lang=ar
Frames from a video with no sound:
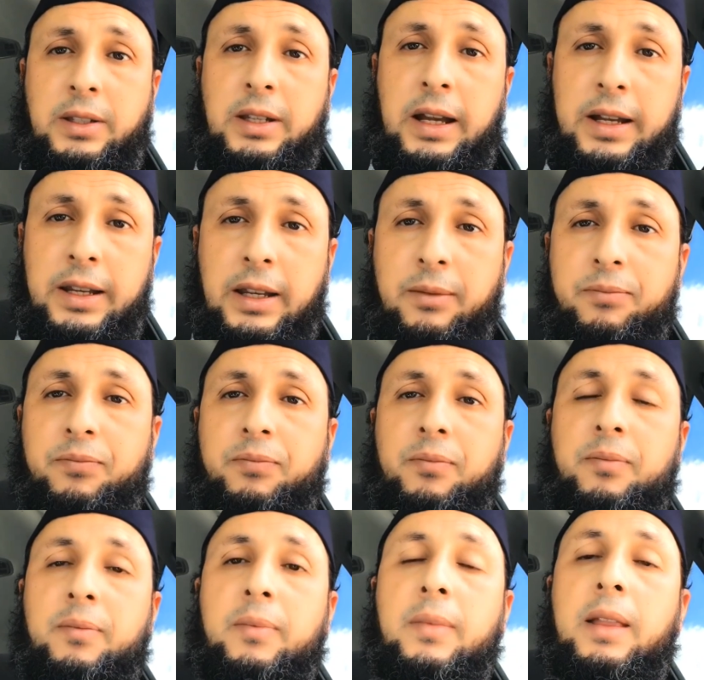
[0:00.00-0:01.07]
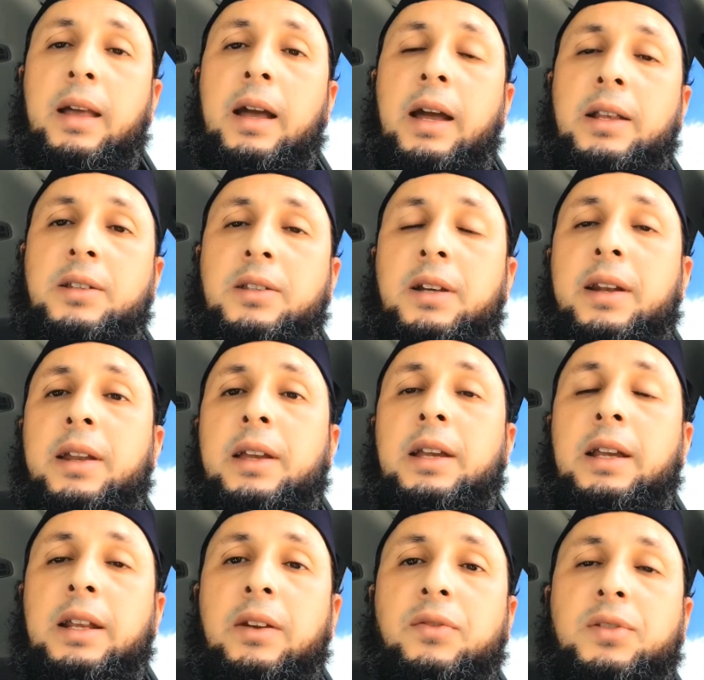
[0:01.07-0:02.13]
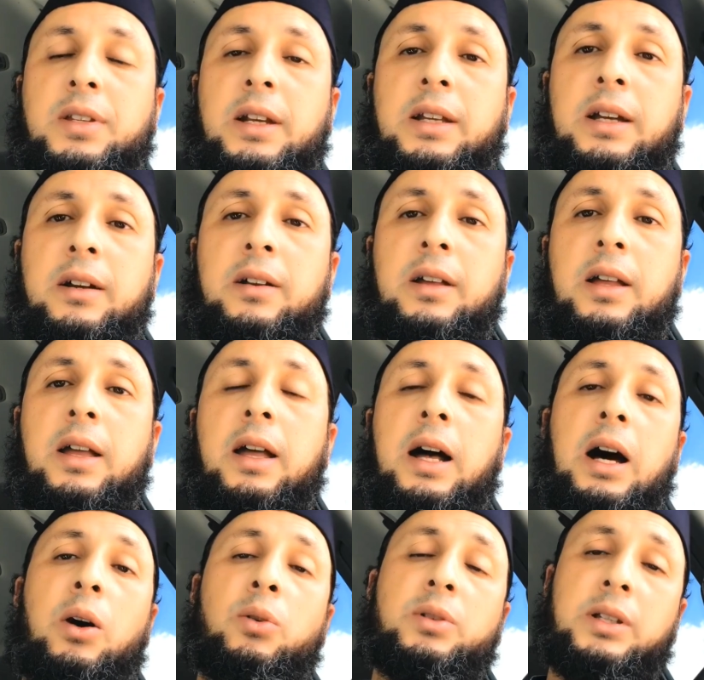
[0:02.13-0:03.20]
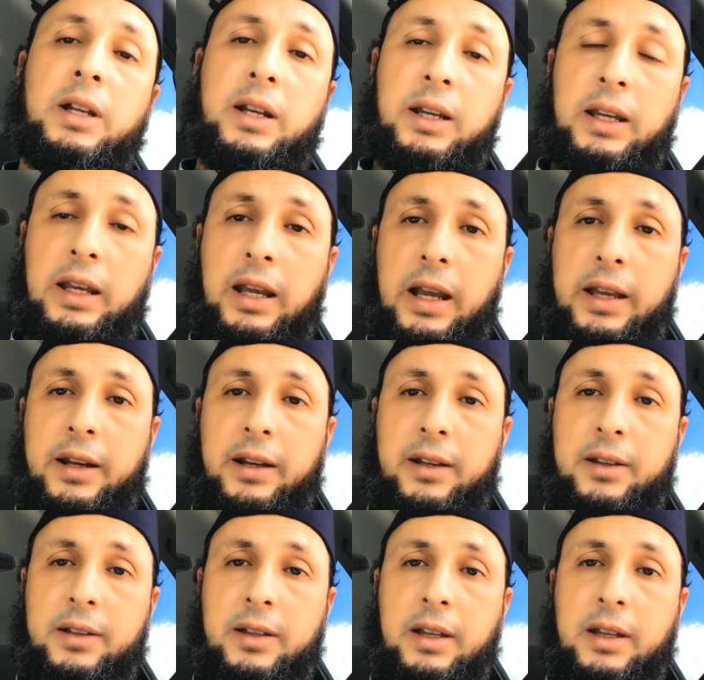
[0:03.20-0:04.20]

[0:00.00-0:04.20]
تعني أن ترقي نفسك أو ترقي غيرك